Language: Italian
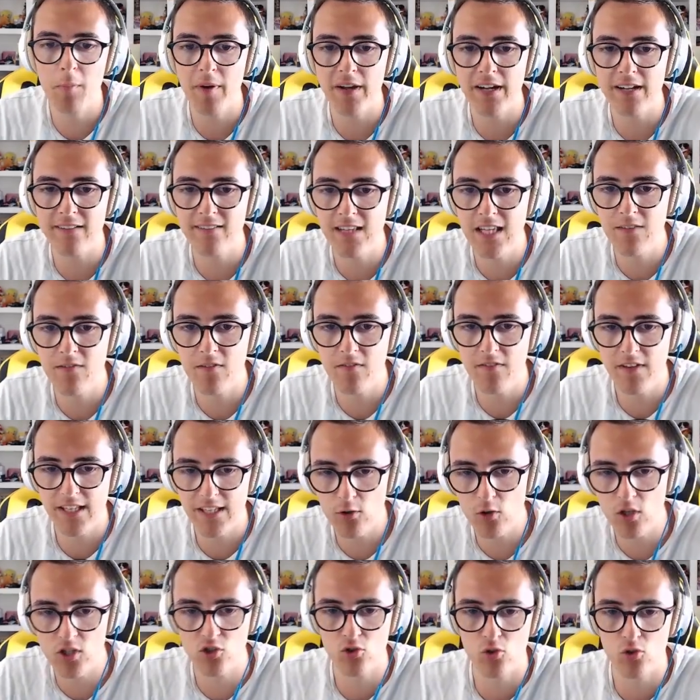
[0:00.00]
preparativi.
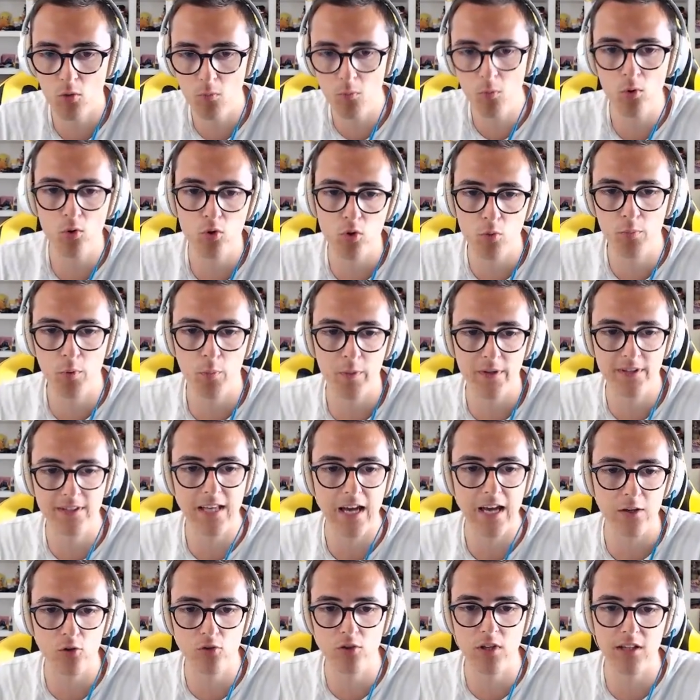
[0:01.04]
Vedi, ora sono molto
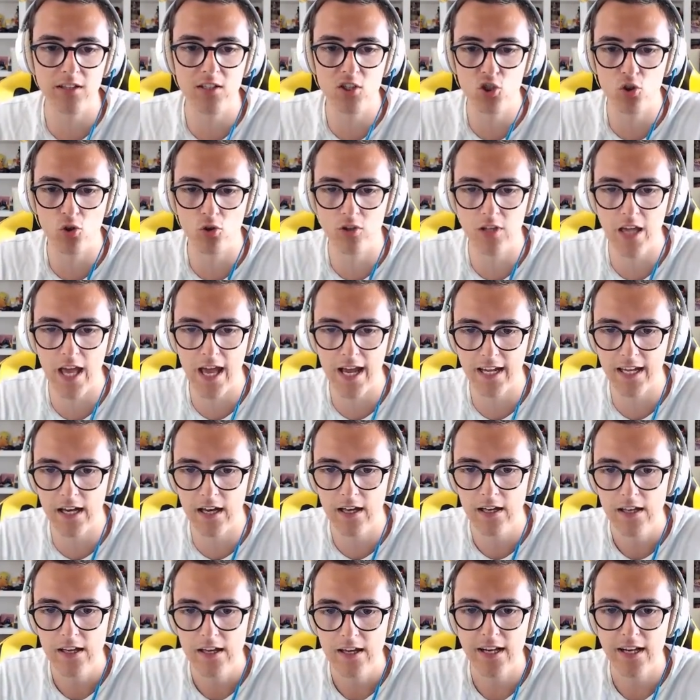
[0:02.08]
proprietario da discoteca,